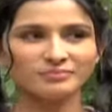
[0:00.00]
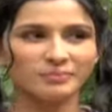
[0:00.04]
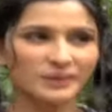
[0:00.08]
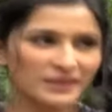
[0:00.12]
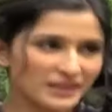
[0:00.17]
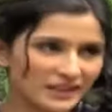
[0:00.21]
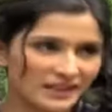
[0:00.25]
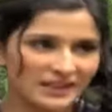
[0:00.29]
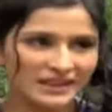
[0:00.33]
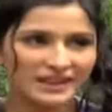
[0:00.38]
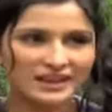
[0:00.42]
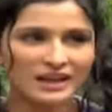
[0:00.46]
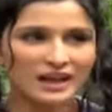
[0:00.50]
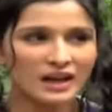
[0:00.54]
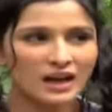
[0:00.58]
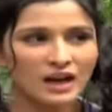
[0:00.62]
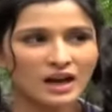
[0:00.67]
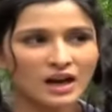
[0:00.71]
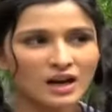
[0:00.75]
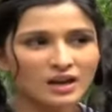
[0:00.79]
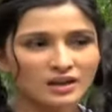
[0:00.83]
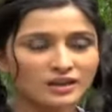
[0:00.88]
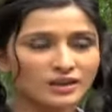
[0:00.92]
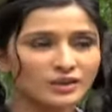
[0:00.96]
पता नहीं
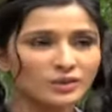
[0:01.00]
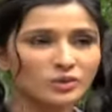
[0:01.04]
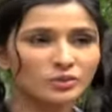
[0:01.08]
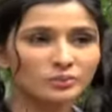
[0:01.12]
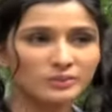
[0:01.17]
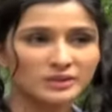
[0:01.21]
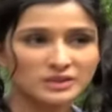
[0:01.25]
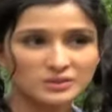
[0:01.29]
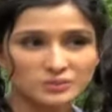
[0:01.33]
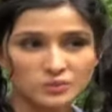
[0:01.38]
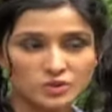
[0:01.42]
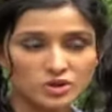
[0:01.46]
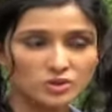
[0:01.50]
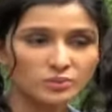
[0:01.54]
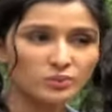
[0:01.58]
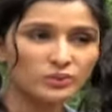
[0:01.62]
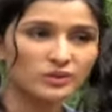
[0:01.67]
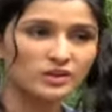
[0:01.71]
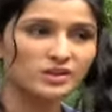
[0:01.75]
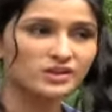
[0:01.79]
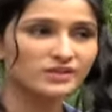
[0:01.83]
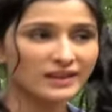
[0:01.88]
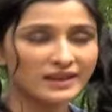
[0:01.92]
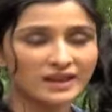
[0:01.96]
कहाँ आ गई हूँ बस मुझे
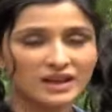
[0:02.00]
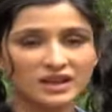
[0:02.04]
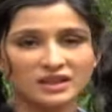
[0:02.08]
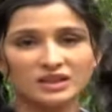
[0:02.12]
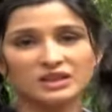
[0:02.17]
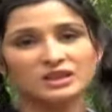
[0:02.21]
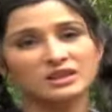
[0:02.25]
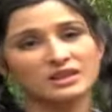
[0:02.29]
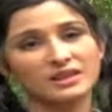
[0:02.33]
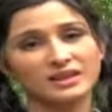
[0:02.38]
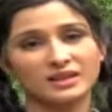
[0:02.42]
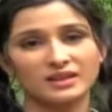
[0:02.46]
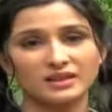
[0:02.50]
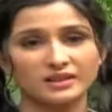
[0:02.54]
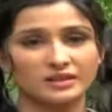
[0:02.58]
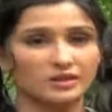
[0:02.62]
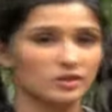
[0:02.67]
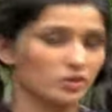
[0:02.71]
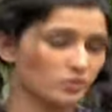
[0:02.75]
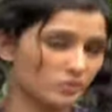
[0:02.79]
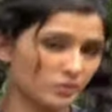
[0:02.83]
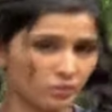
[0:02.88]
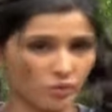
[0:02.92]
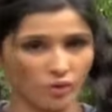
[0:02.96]
पुलिस वाले अंकल दिक्कत
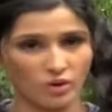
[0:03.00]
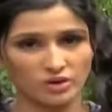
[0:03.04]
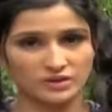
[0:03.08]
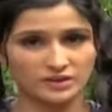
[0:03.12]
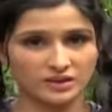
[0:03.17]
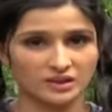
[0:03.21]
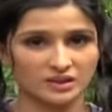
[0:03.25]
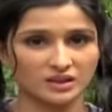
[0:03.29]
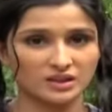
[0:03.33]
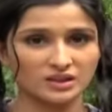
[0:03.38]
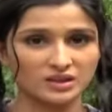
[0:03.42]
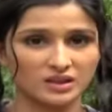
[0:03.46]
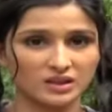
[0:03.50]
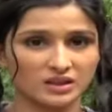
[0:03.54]
है और मैं बहुत ज़्यादा